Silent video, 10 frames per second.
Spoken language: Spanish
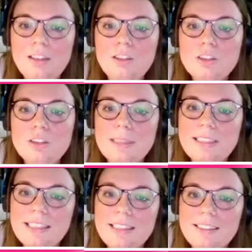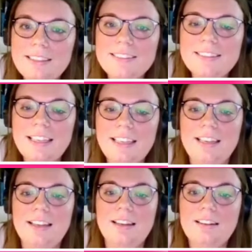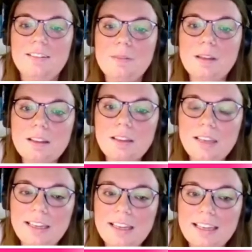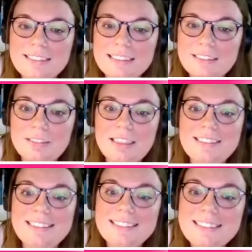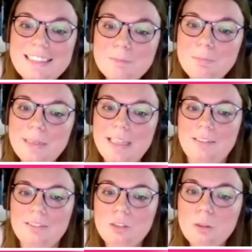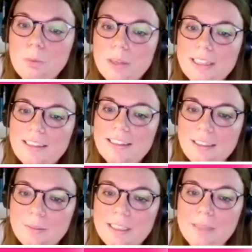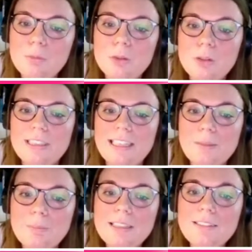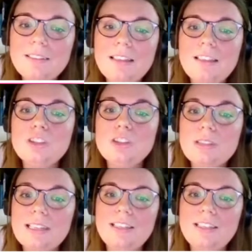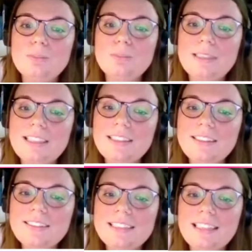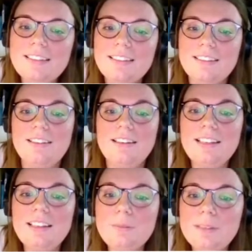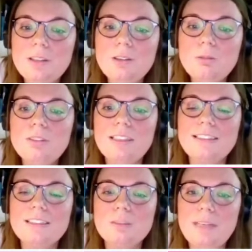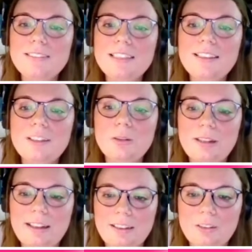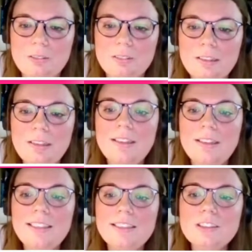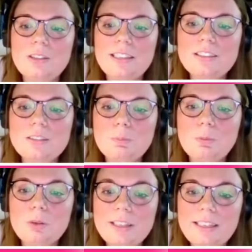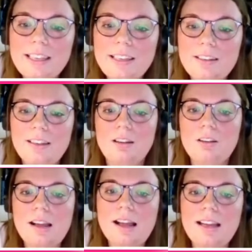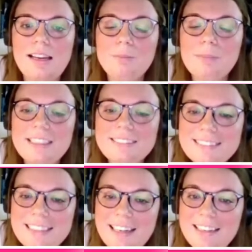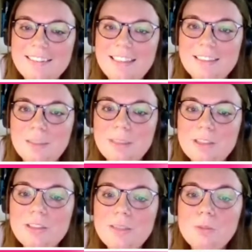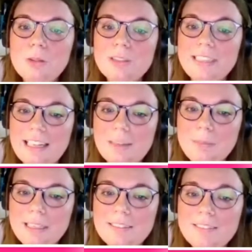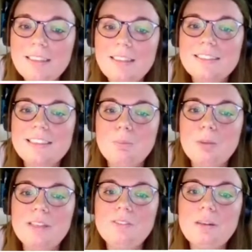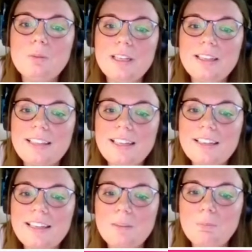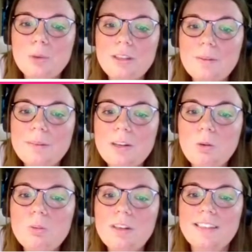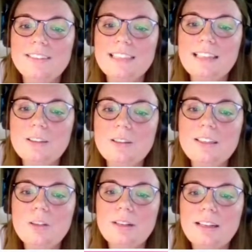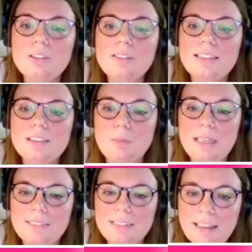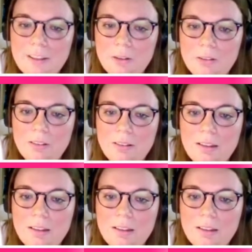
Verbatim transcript: Los pacientes que, eh, casi, casi, siempre no pueden recibir inmunoterapia son aquellos pacientes que han recibido un trasplante de órgano. Y esto es porque al administrar el tratamiento de inmunoterapia se puede favorecer que pueda haber un rechazo del órgano trasplantado.